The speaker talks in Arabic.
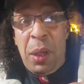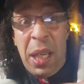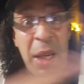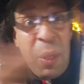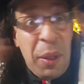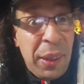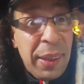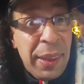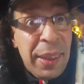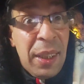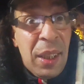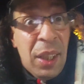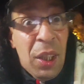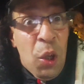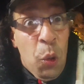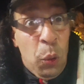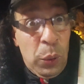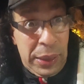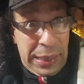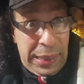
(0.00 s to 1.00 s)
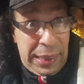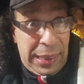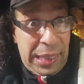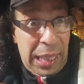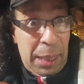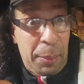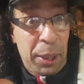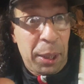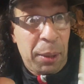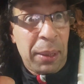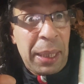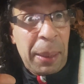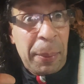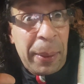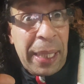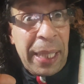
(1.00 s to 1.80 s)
دابا